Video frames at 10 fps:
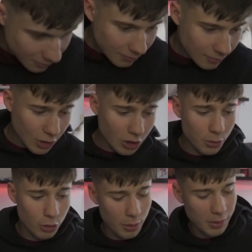No te
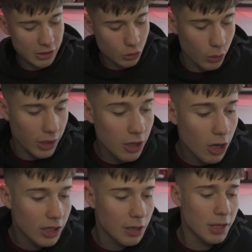preocupes más a tu vida. No,
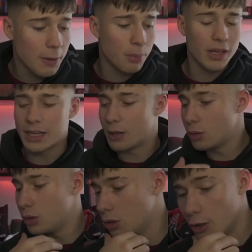es que me da pena,
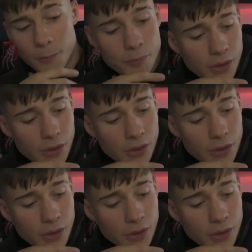boludo.